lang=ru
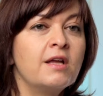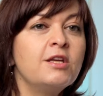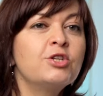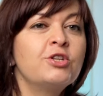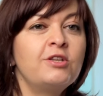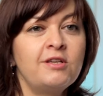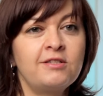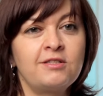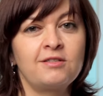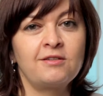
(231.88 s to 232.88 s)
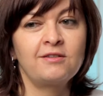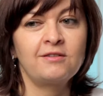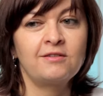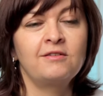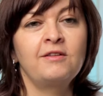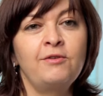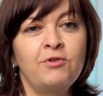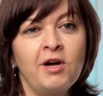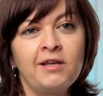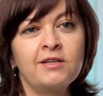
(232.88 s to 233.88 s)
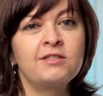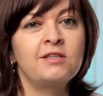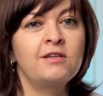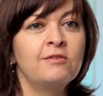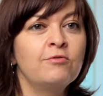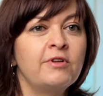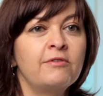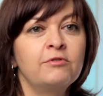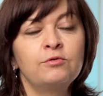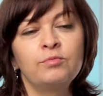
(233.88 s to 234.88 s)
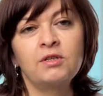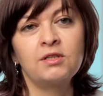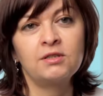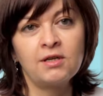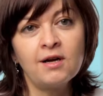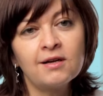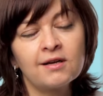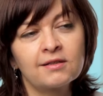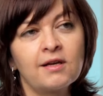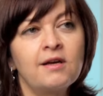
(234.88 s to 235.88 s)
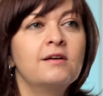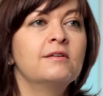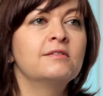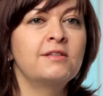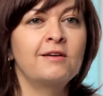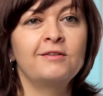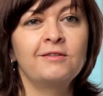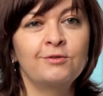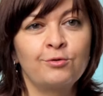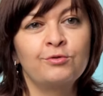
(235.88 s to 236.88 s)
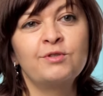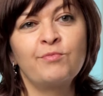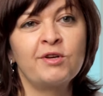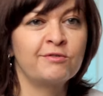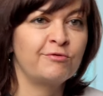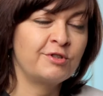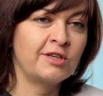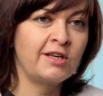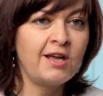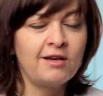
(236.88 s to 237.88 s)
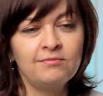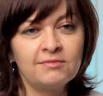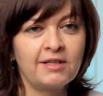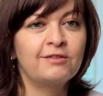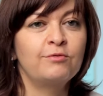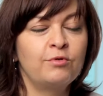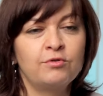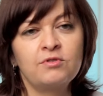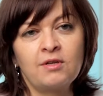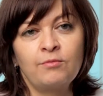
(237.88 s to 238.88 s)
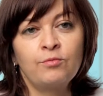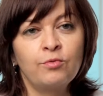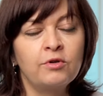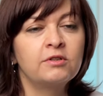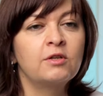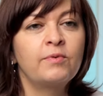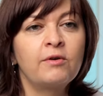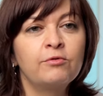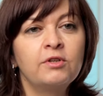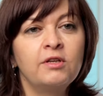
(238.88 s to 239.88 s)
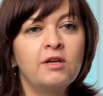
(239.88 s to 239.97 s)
Конечно, есть э, лайфхаки из серии «Голь на выдумке хитра», когда старые электроды смазываются гелем, для этого берется там, любой электропроводный